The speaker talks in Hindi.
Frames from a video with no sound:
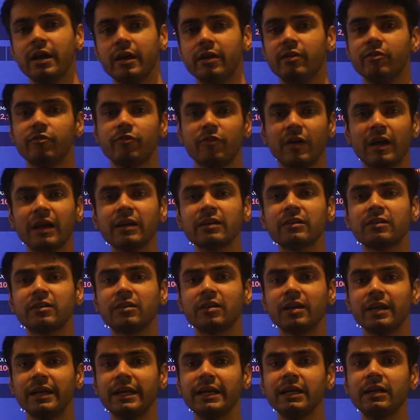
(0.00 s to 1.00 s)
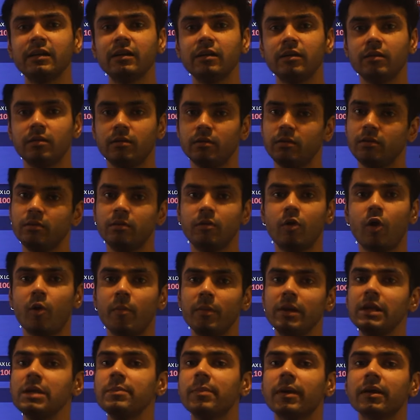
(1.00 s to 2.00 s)
इनफैक्ट ट्रेड
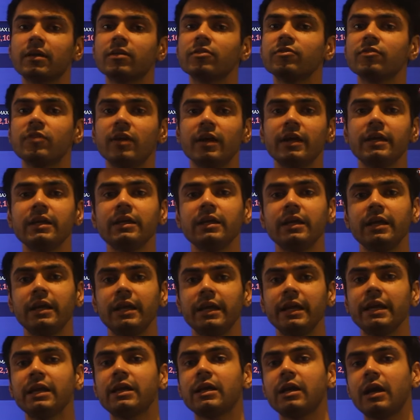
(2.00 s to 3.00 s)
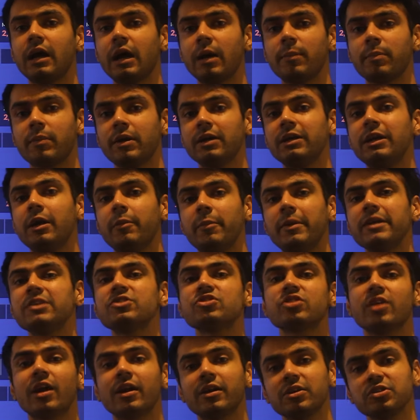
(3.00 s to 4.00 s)
नॉर्मली बटरफ्लाई एक आपका डेबिट
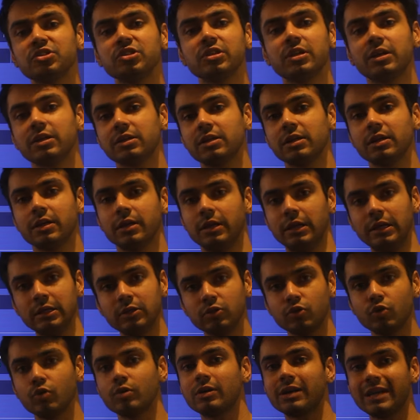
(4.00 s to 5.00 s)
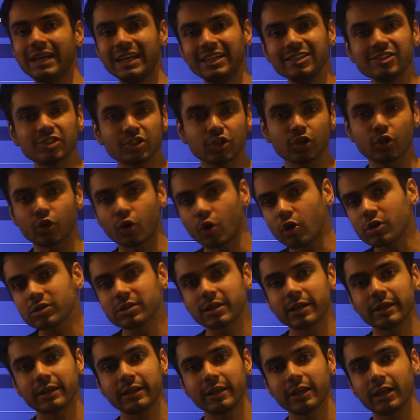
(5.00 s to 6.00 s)
स्ट्रैटेजी रहता है तो रेंज क्रॉस
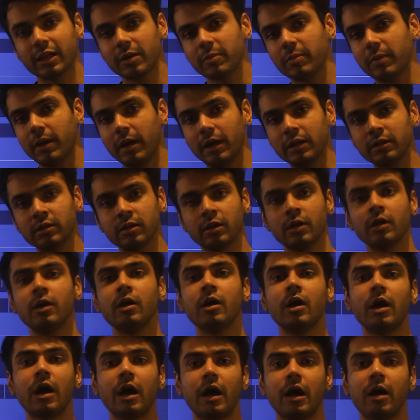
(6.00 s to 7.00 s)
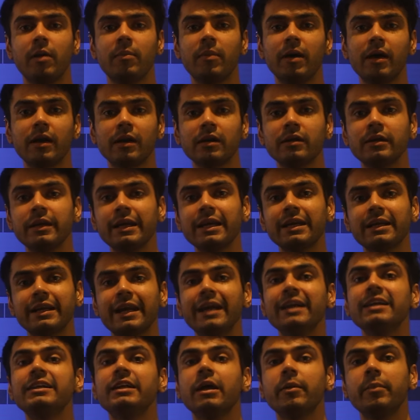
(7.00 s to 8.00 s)
करने के बाद हमारा एक
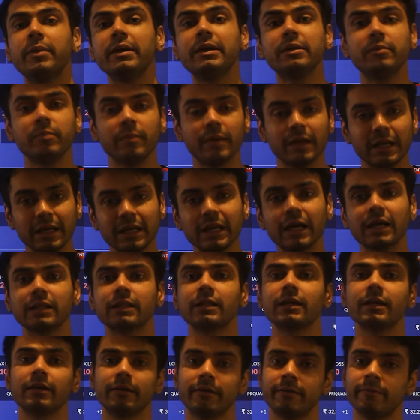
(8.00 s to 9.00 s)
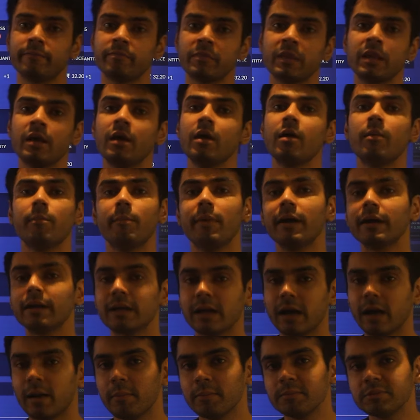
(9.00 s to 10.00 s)
नेट डेबिट में ही आता है बट
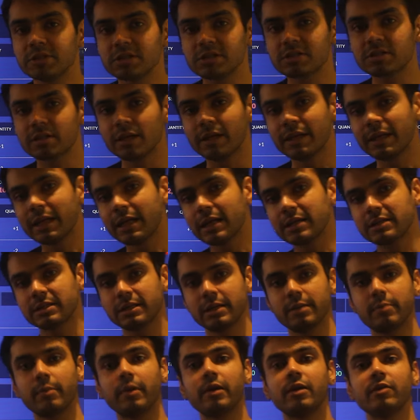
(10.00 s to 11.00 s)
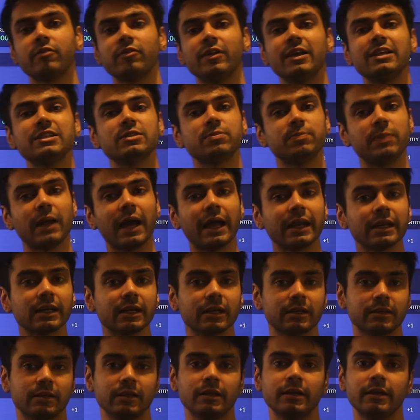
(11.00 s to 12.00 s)
हम जिस तरीके से बटरफ्लाइज प्लान
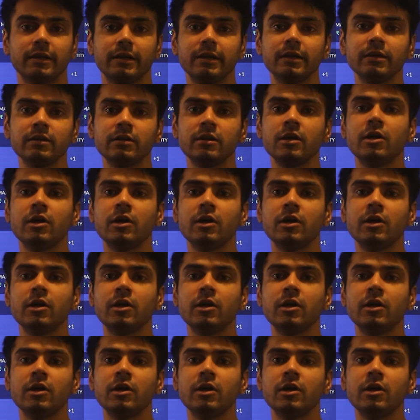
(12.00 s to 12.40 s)
करते हैं